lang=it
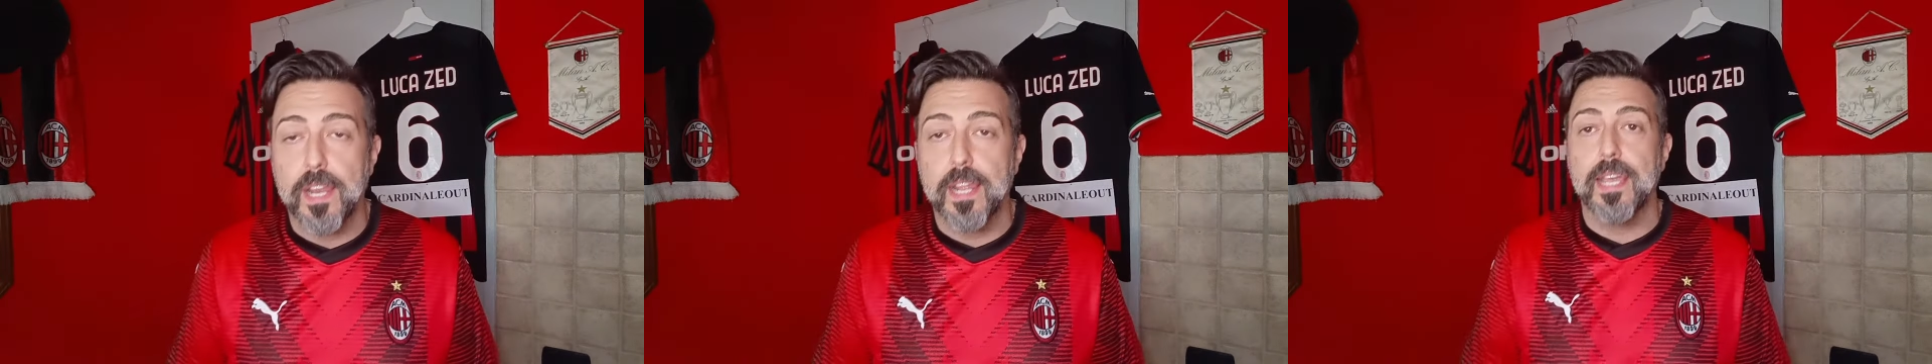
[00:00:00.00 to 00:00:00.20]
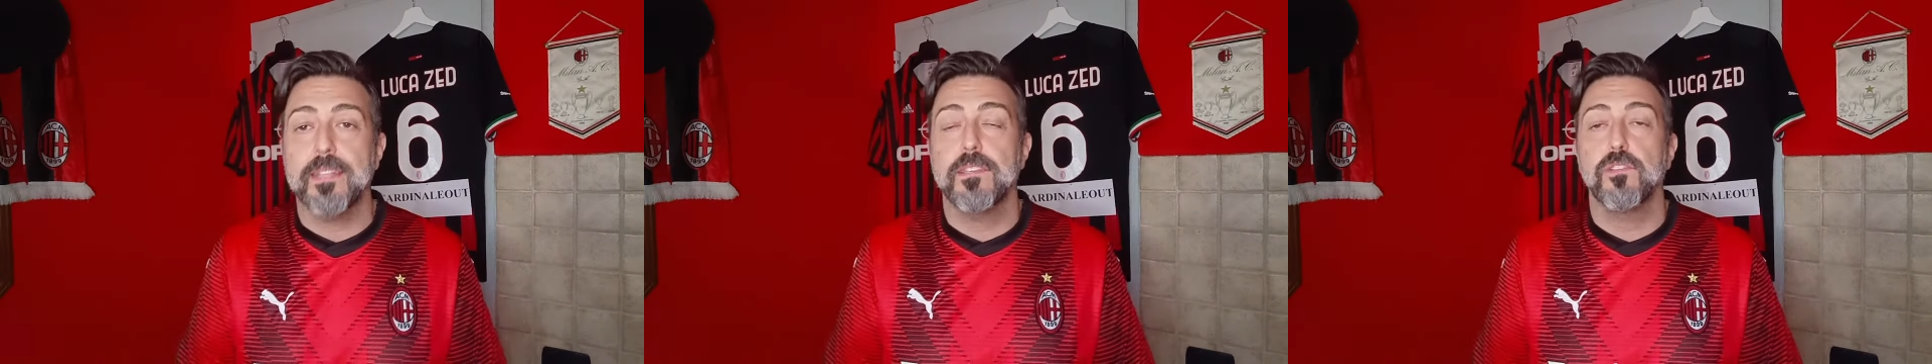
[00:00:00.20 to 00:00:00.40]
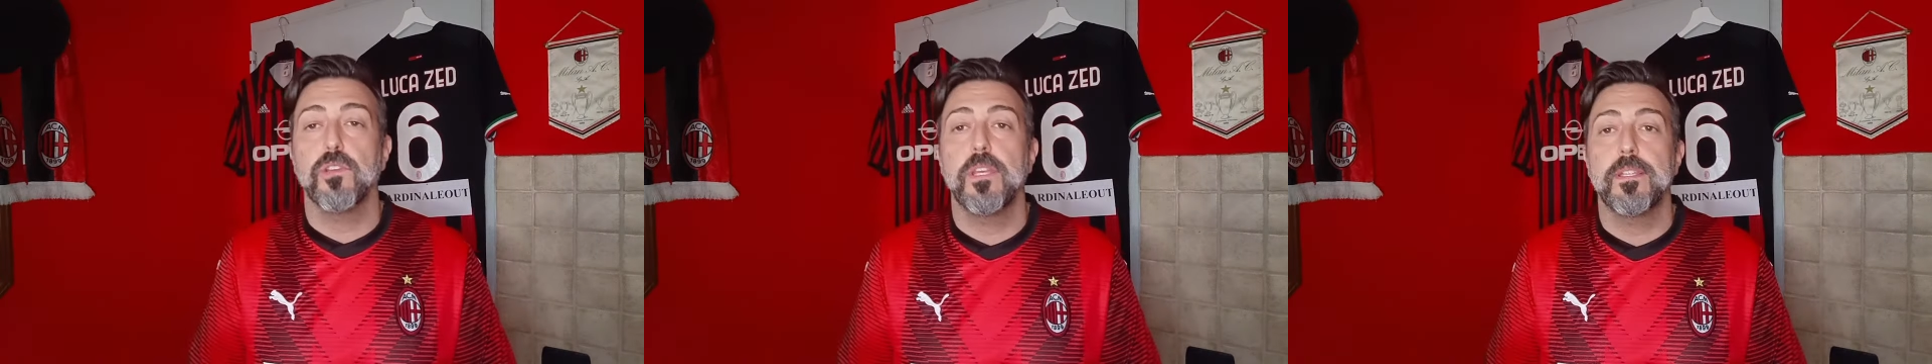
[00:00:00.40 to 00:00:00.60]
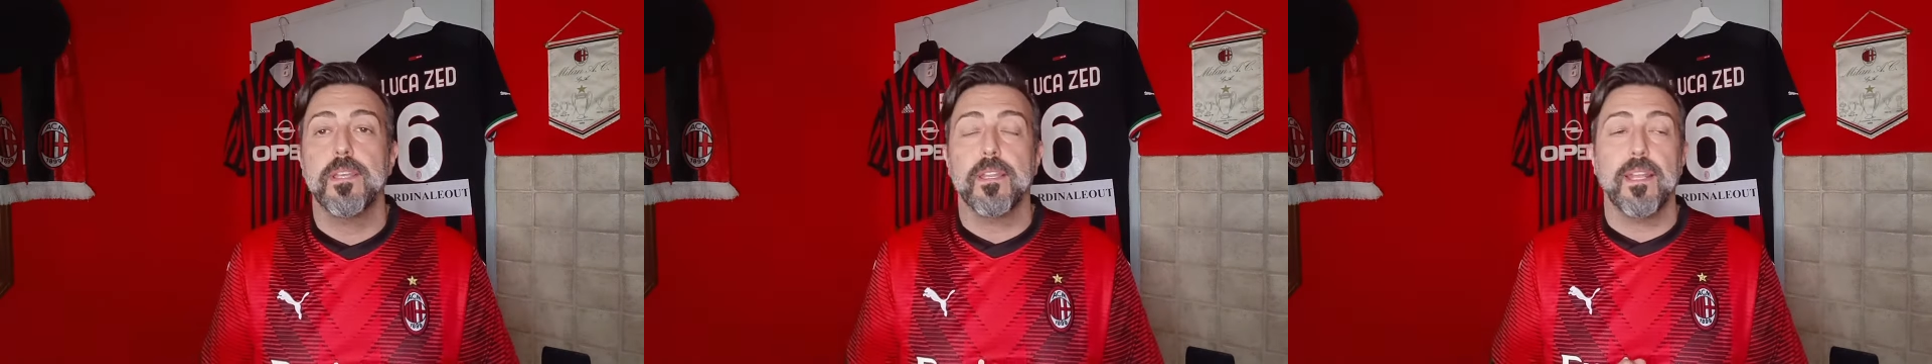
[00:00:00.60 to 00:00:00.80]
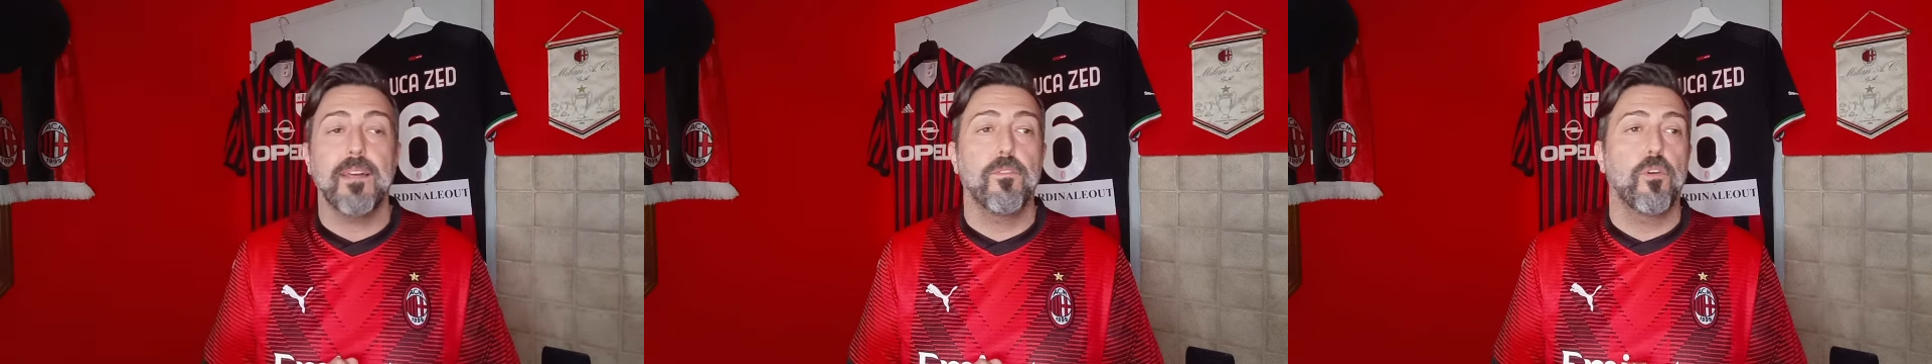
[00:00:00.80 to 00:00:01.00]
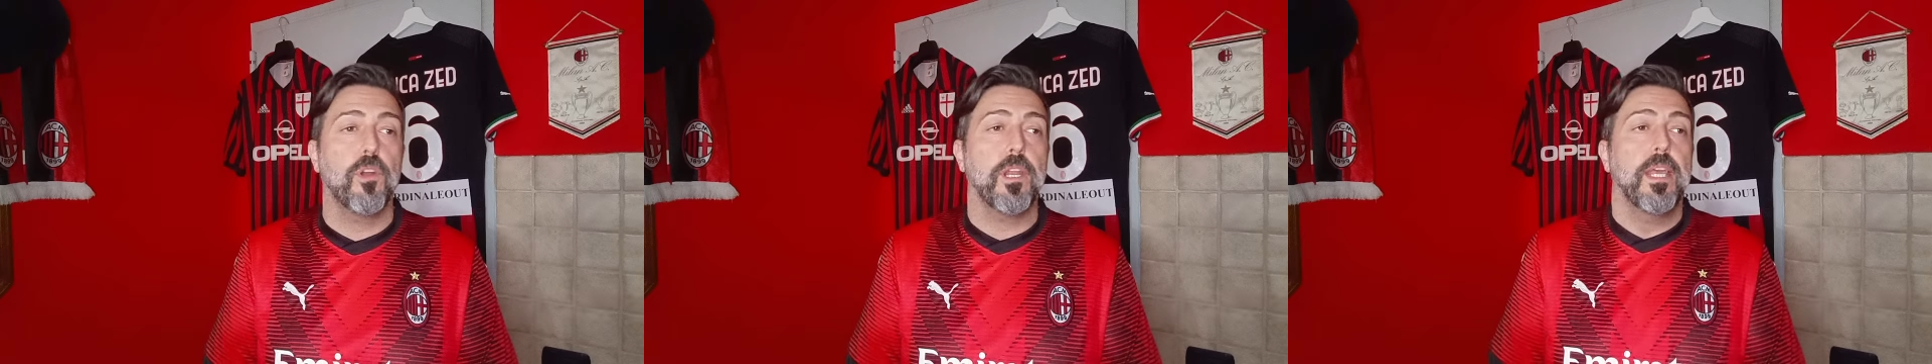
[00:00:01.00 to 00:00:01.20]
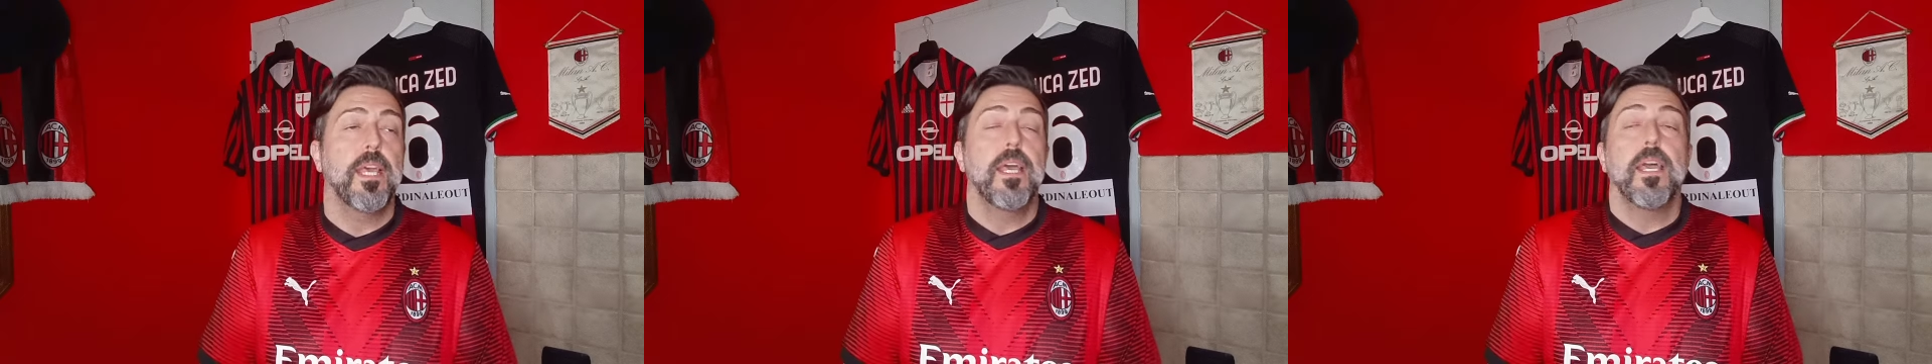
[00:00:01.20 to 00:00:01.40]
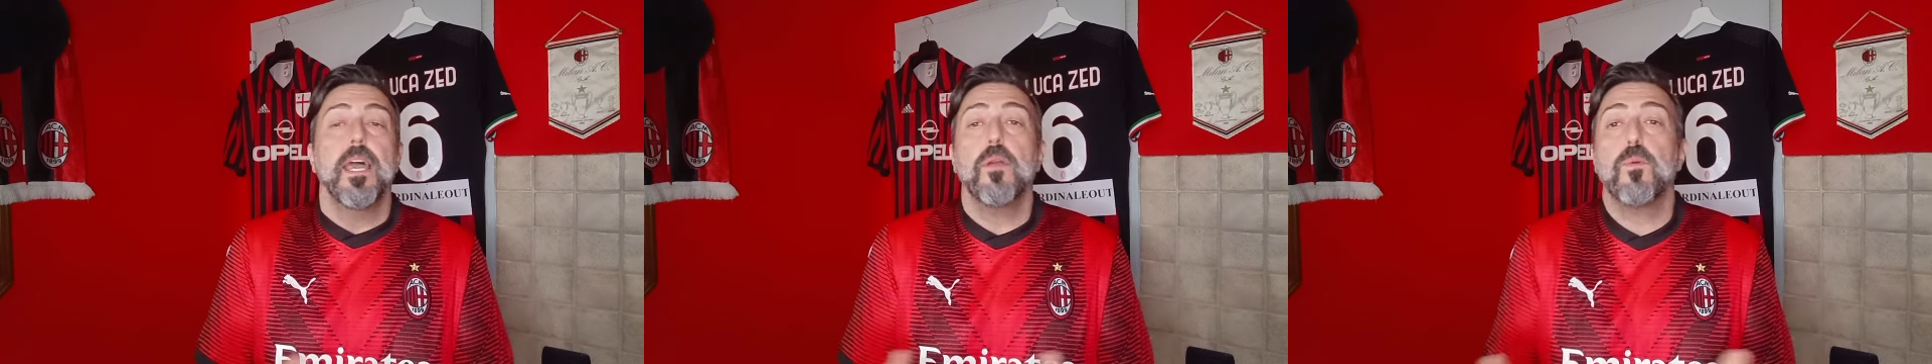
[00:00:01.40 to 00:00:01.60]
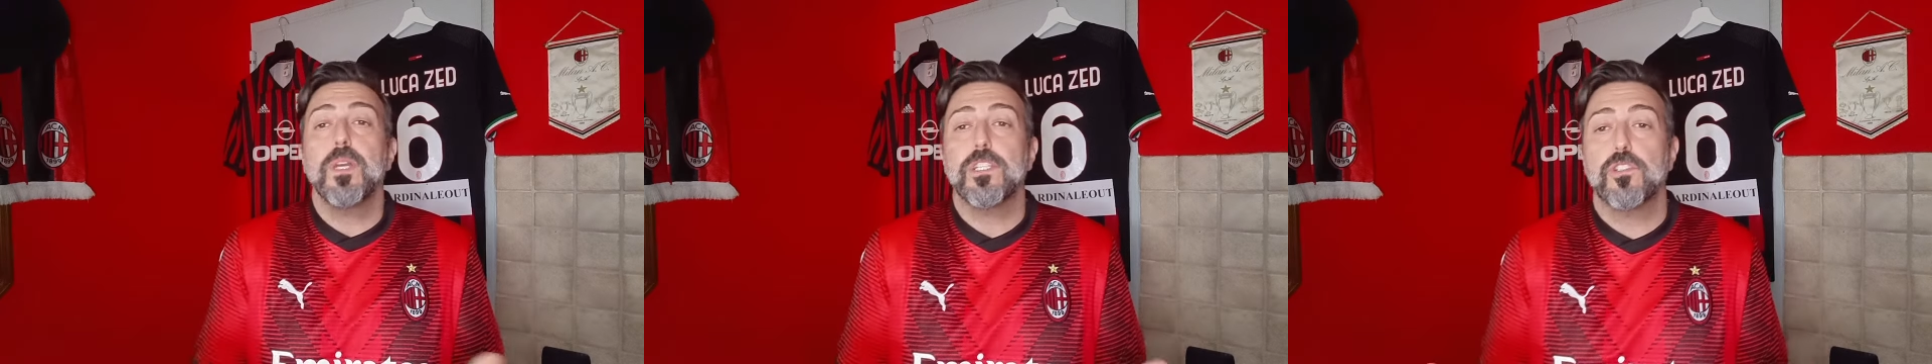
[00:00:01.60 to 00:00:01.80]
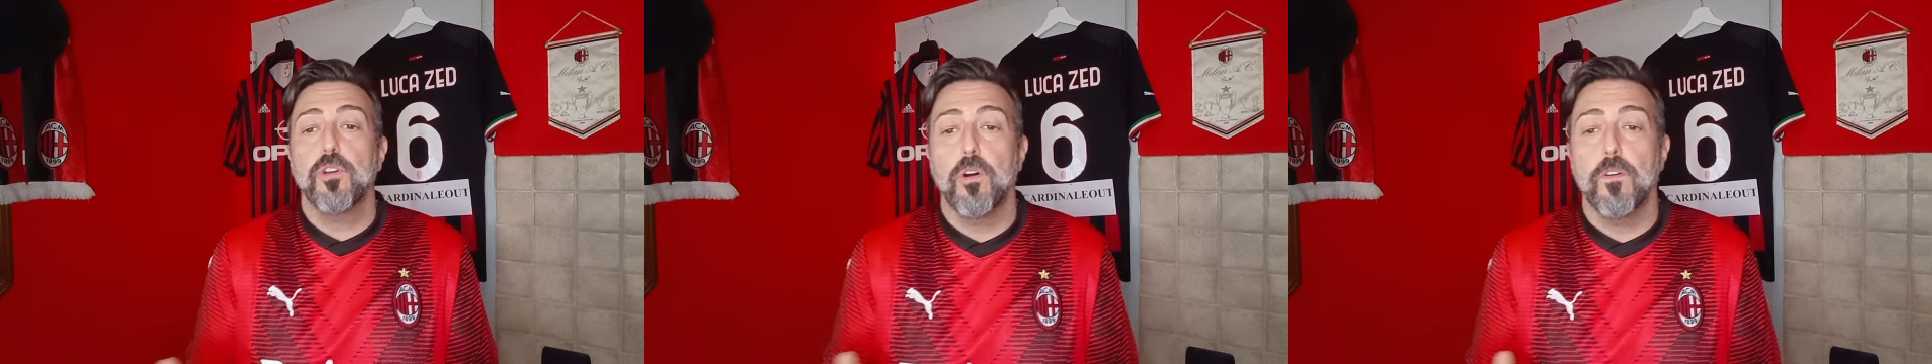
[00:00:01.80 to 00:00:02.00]
ragazzi, sono iniziati i lavori e
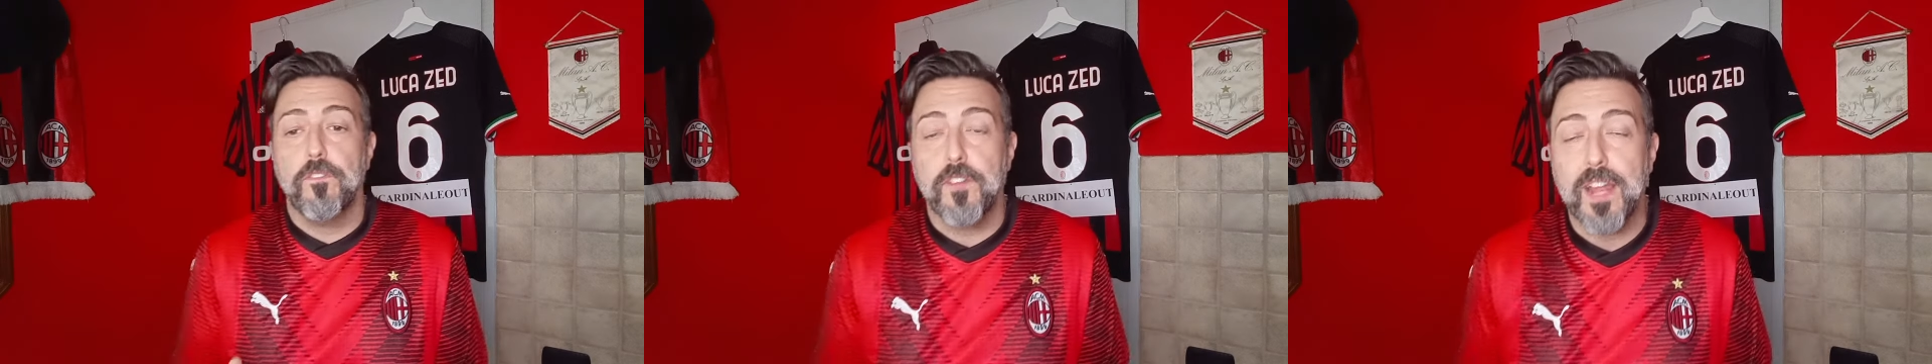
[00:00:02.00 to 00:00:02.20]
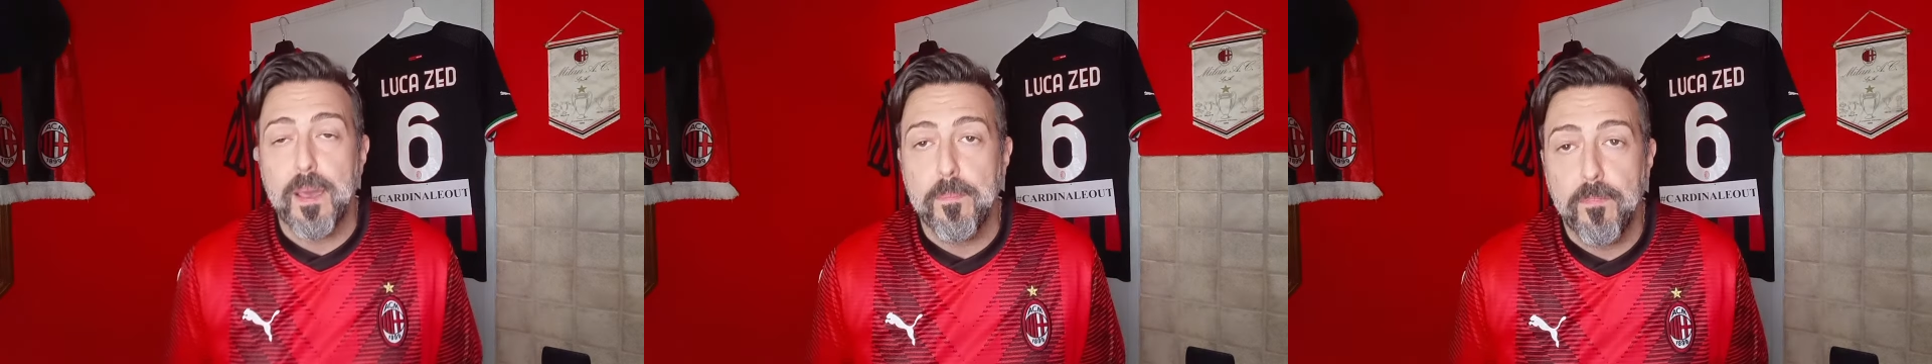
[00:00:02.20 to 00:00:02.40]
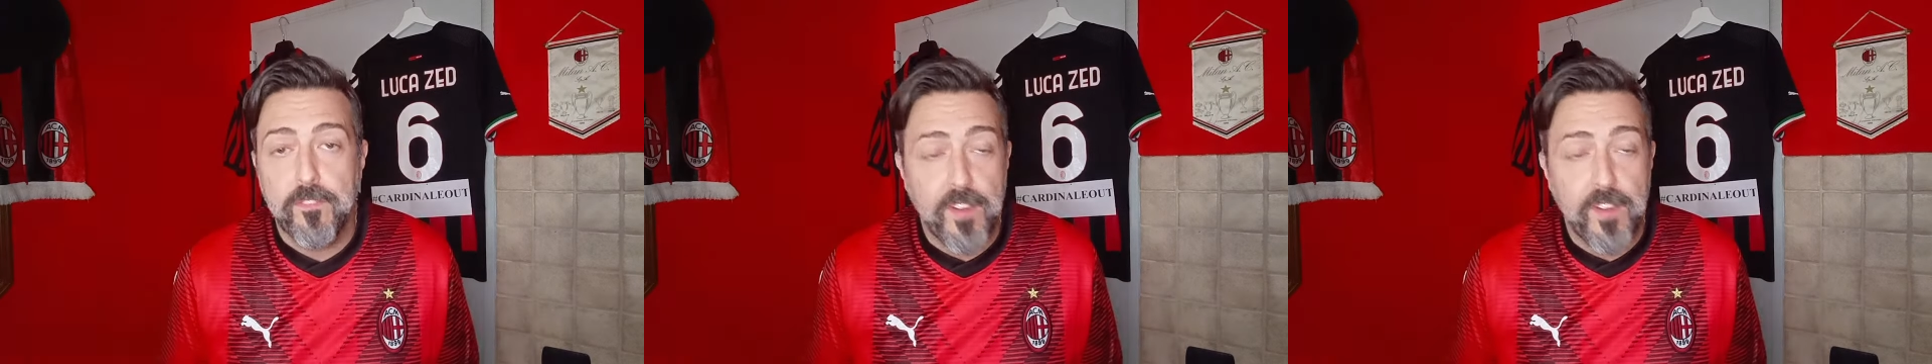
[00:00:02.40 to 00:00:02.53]
questo fra,